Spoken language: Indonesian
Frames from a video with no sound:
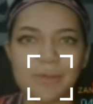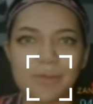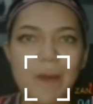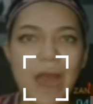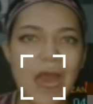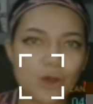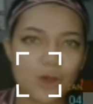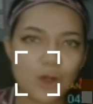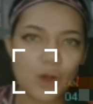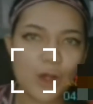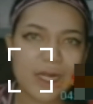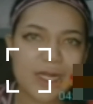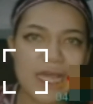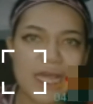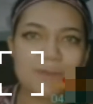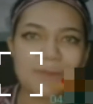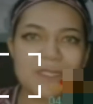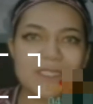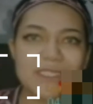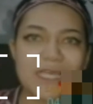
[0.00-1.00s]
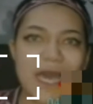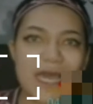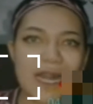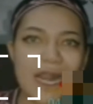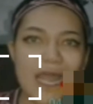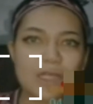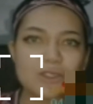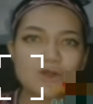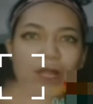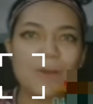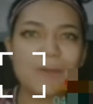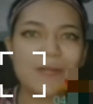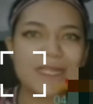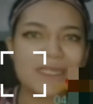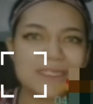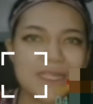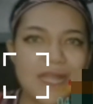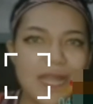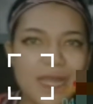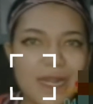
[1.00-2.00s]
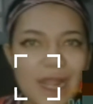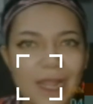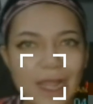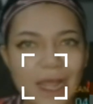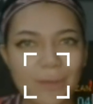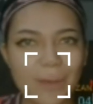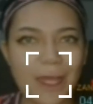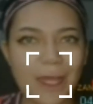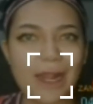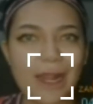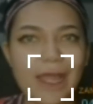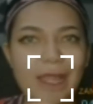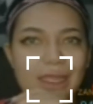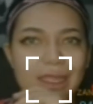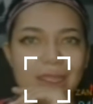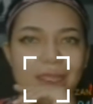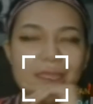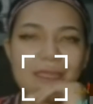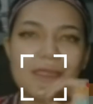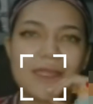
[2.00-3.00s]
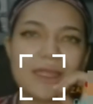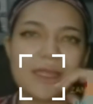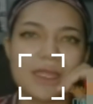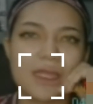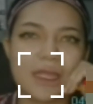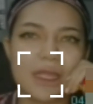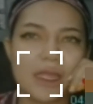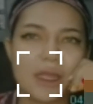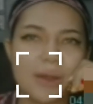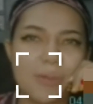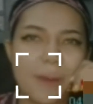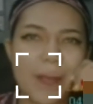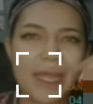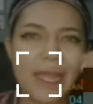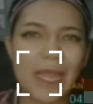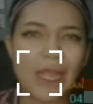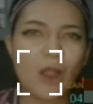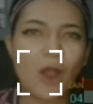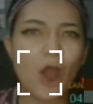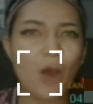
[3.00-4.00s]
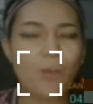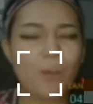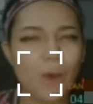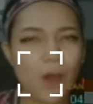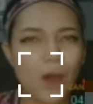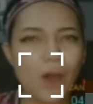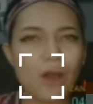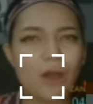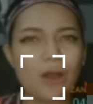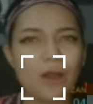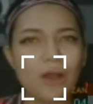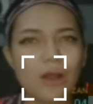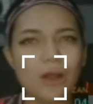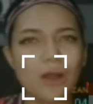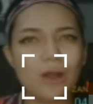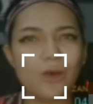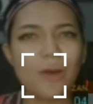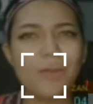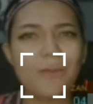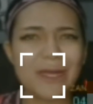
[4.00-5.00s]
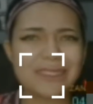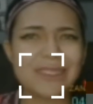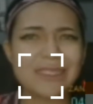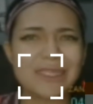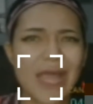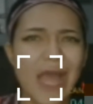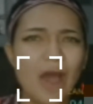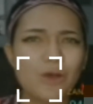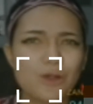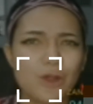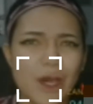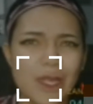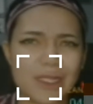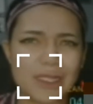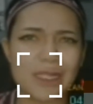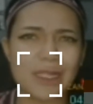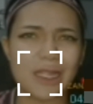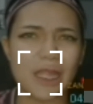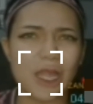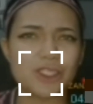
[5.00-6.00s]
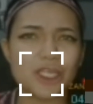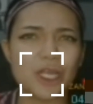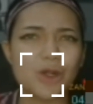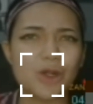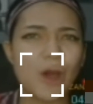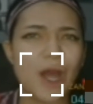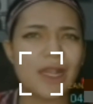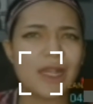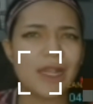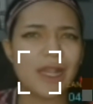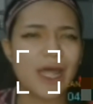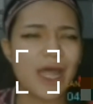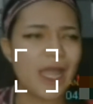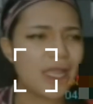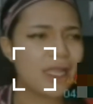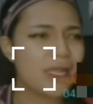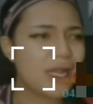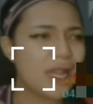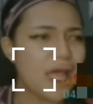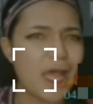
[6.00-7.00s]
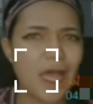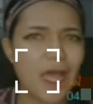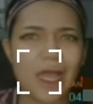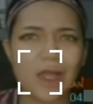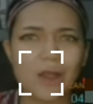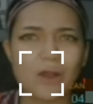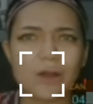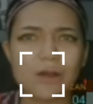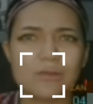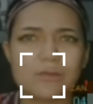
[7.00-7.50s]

baru keluar dari penjara sudah mengisahkan agama lagi pakai ngomong gue masih tahu tuh artinya asyhadu an la ilaha